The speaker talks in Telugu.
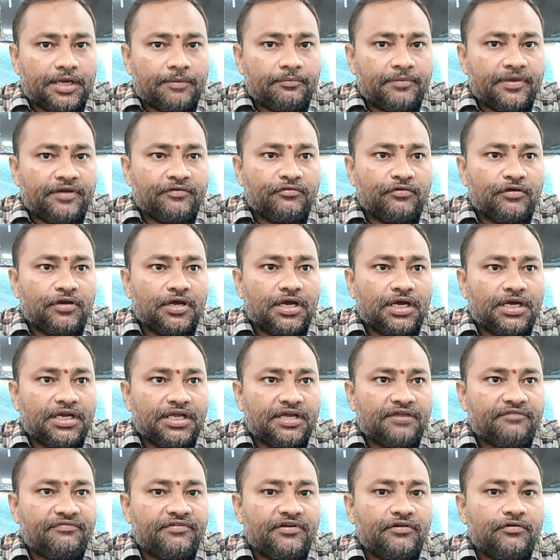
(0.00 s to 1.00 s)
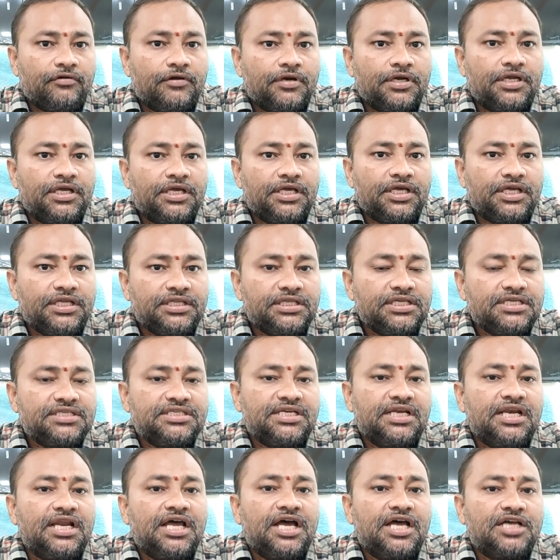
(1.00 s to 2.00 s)
ఎంఎన్ఓలు కానీ ఎఫ్ఎన్ఓ కానీ ఇది
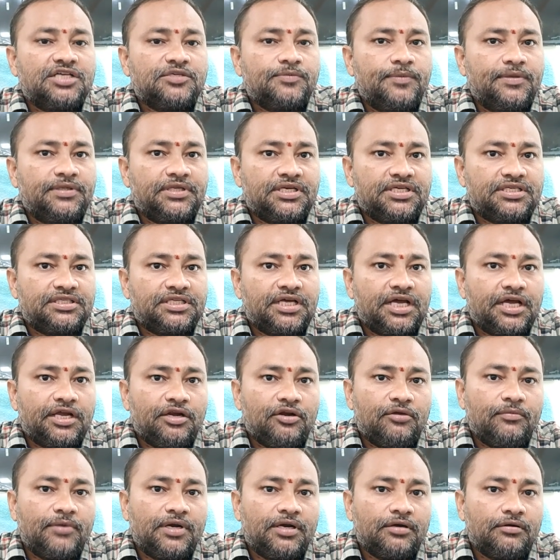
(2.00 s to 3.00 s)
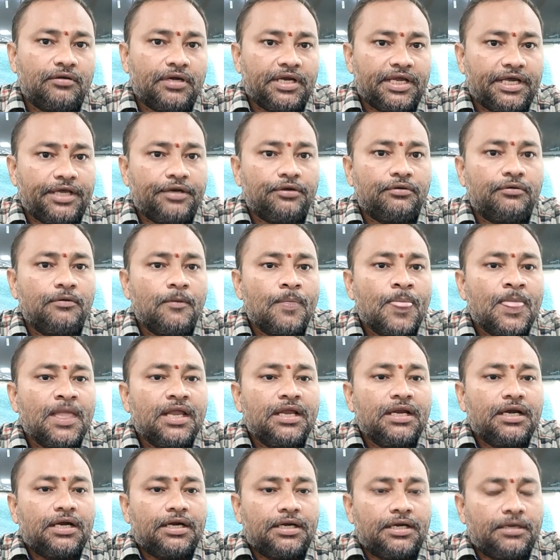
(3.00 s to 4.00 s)
జిల్లా ఆసుపత్రి స్థాయిలో మనకు లేరు
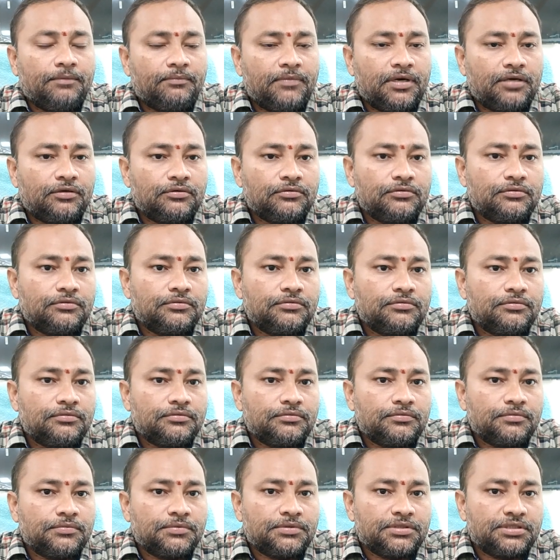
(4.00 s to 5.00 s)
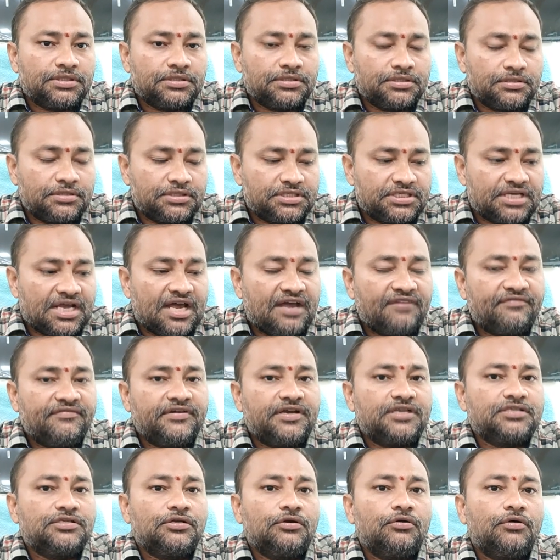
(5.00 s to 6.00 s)
మాకు స్టాఫ్
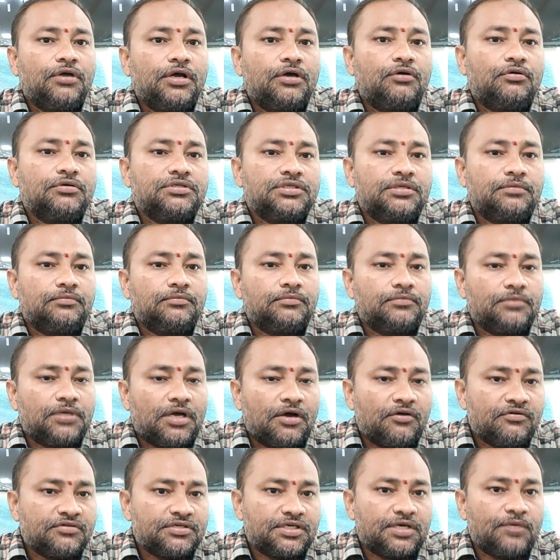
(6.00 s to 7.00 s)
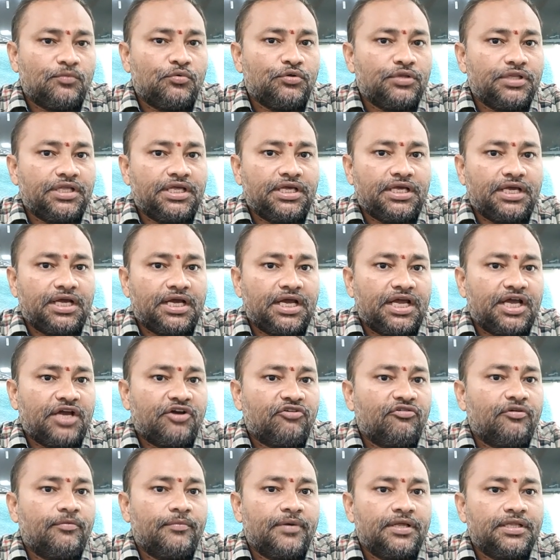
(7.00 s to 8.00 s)
నర్సులు కూడా కొంచెం అవసరం ఉంది ఇంకా
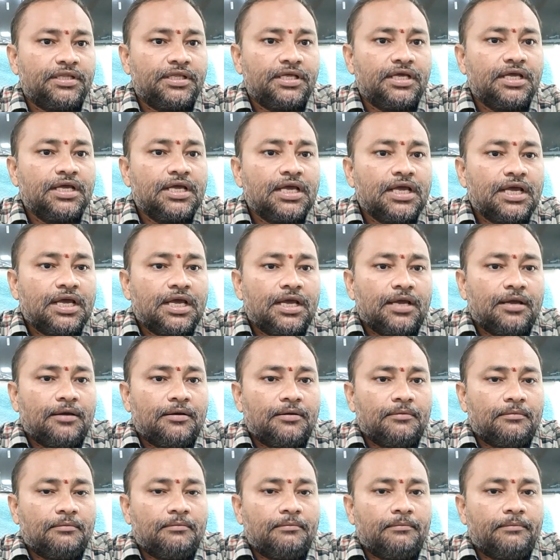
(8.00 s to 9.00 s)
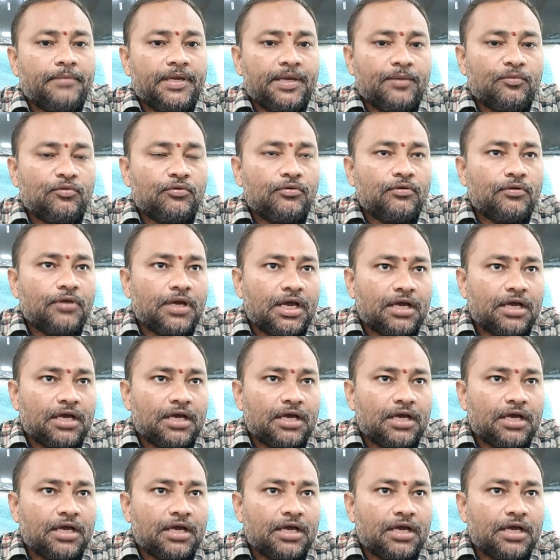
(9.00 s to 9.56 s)
ఎక్కువ మంది మేము